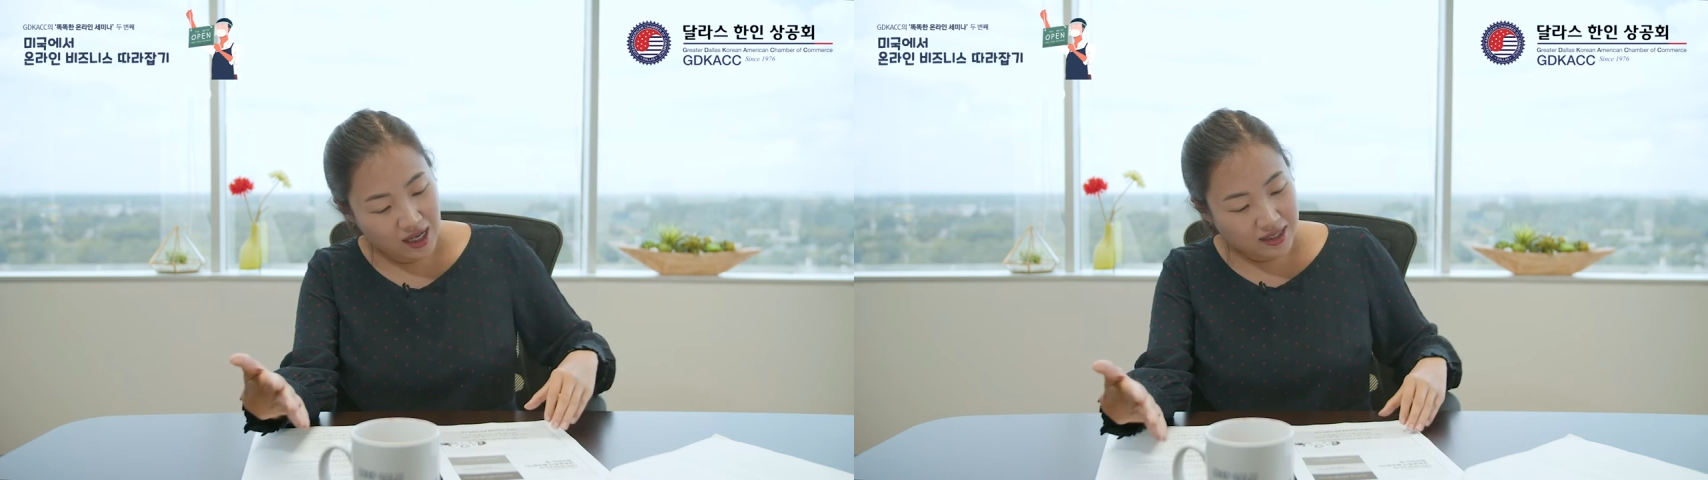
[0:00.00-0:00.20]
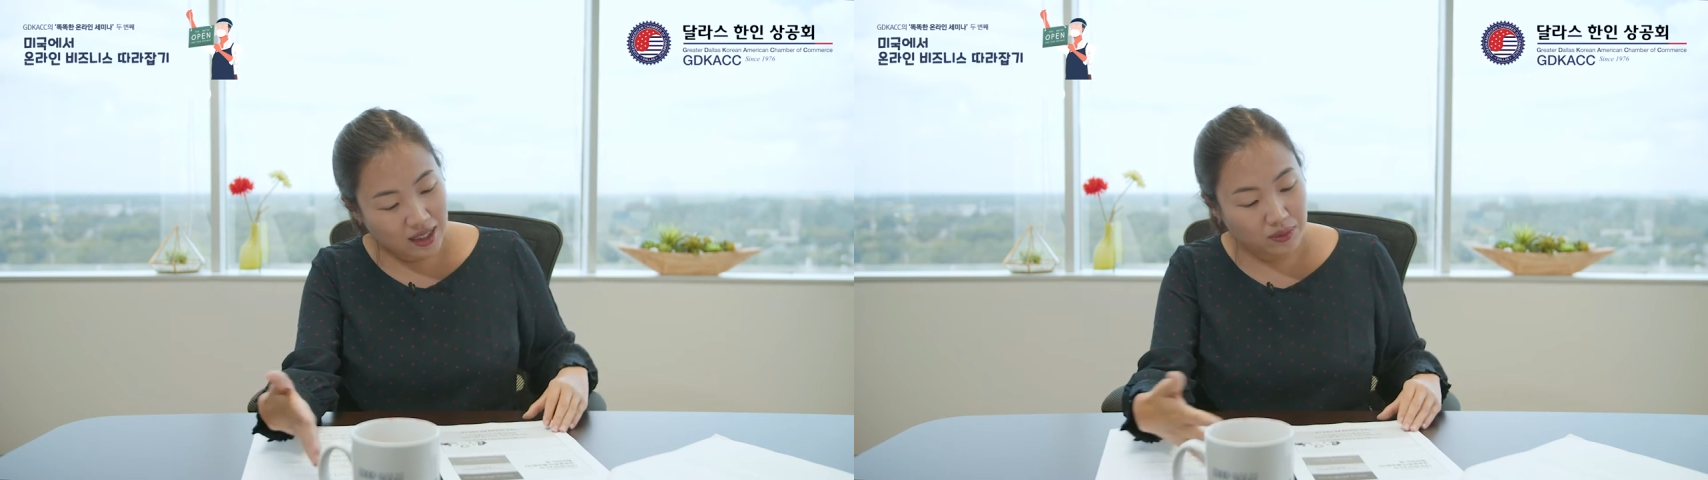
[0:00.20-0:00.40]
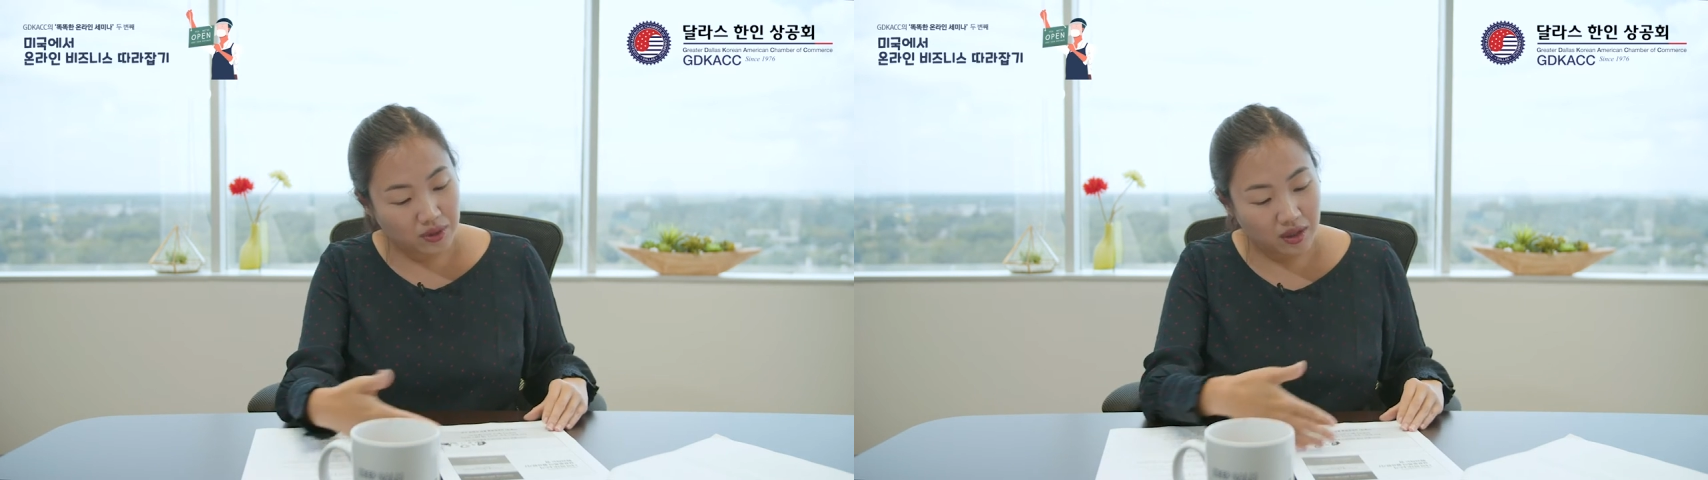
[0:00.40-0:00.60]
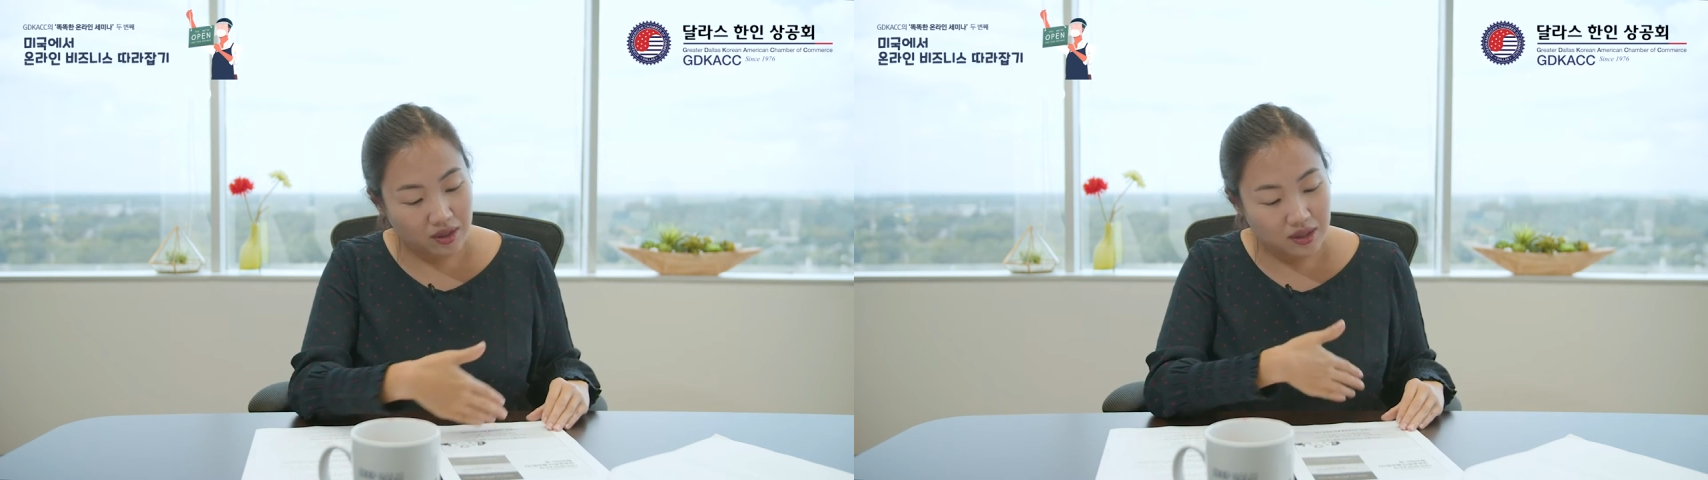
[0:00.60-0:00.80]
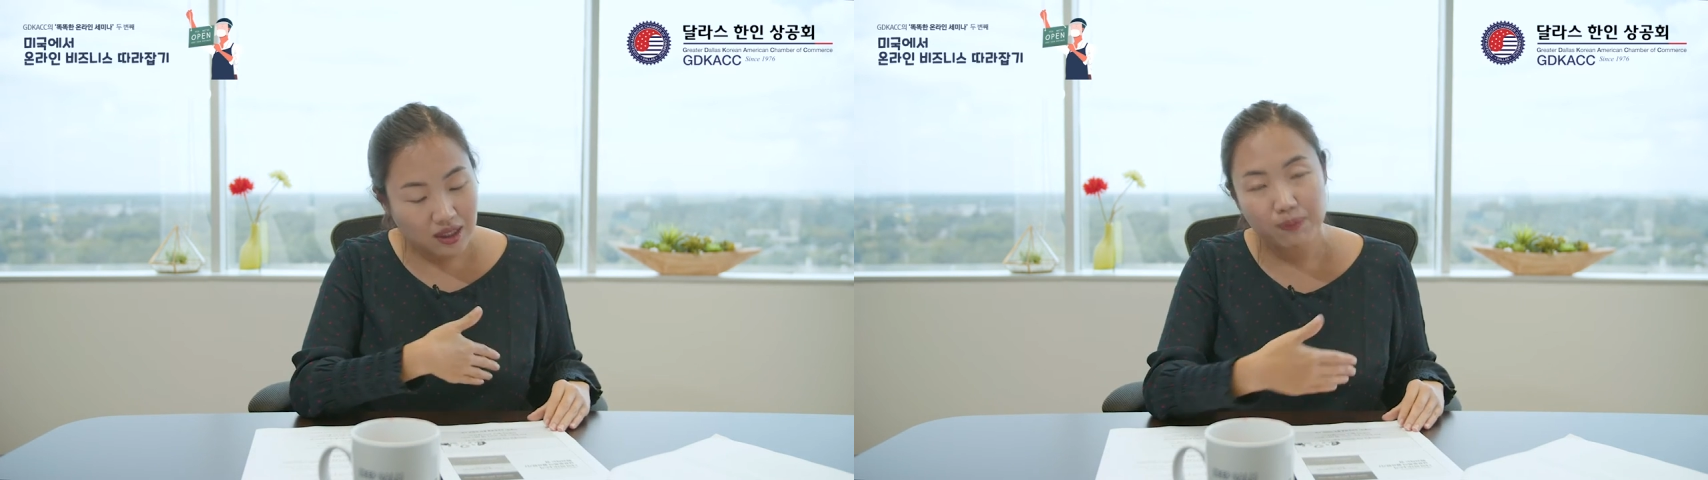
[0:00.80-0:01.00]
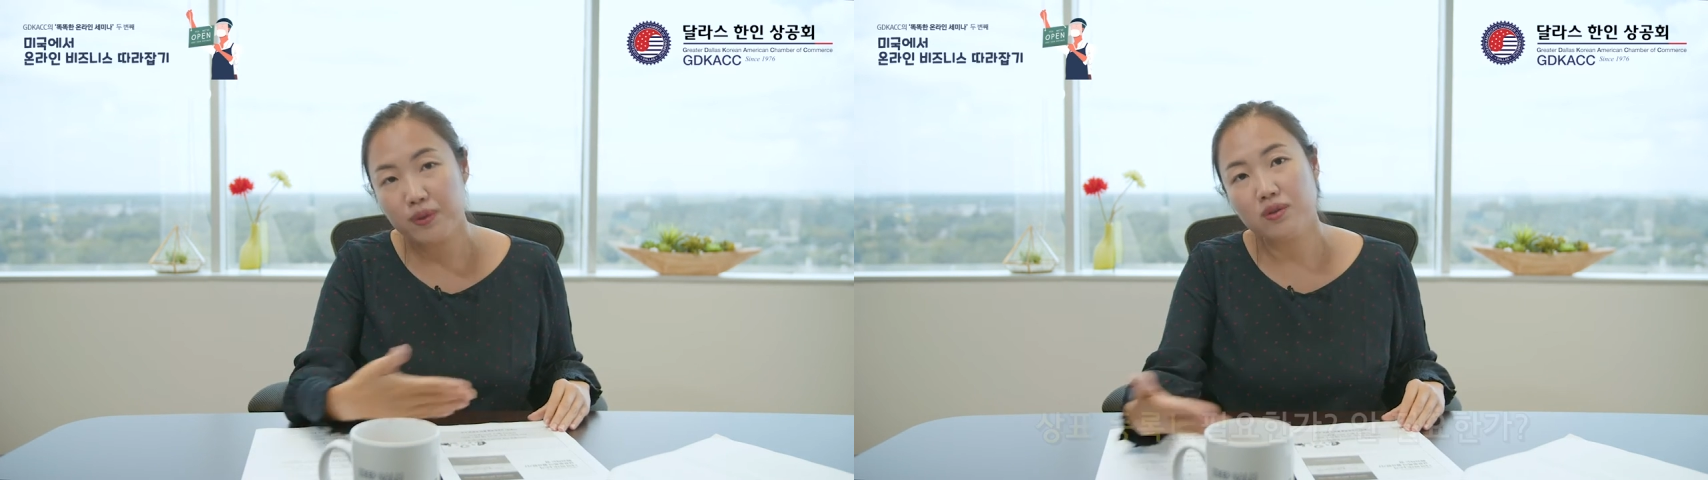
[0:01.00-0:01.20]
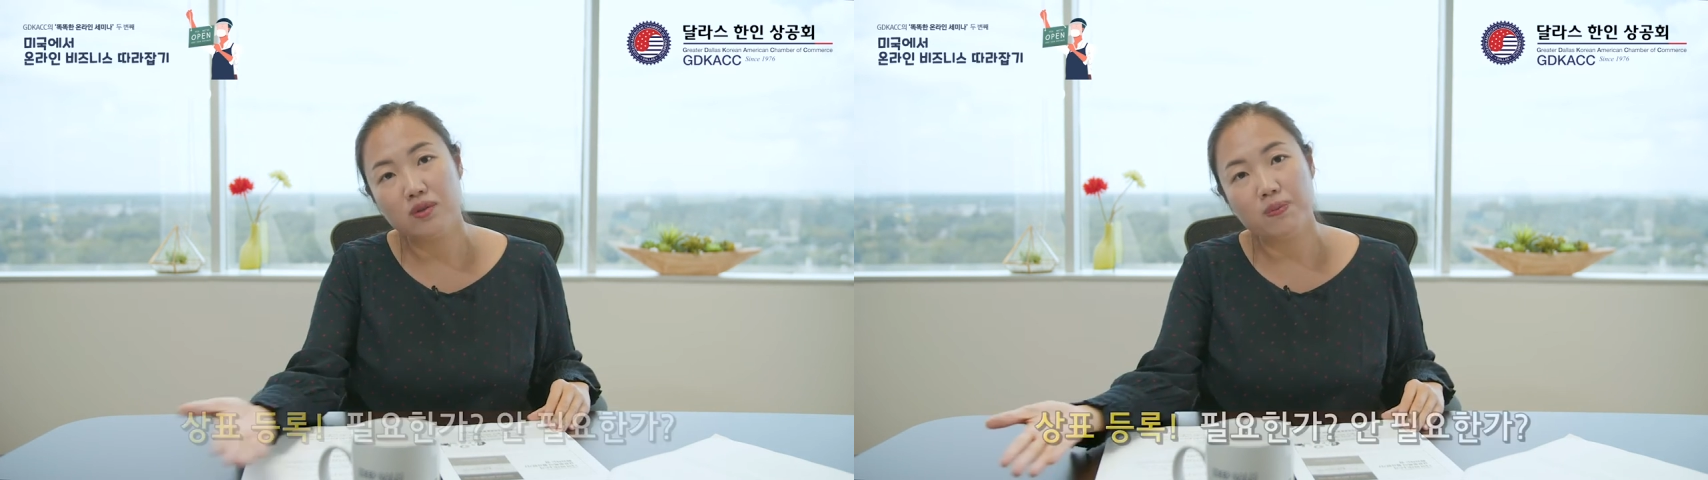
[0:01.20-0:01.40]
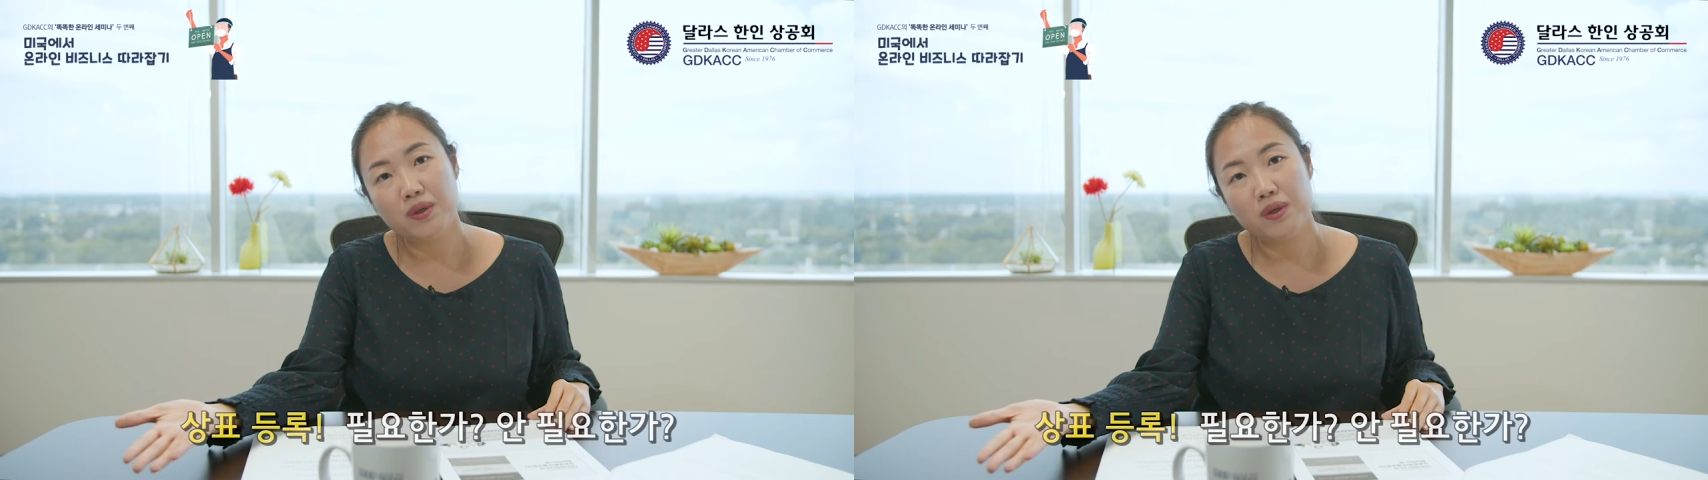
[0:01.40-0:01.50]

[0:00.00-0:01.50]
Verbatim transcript: 자, 우선은 상표 등록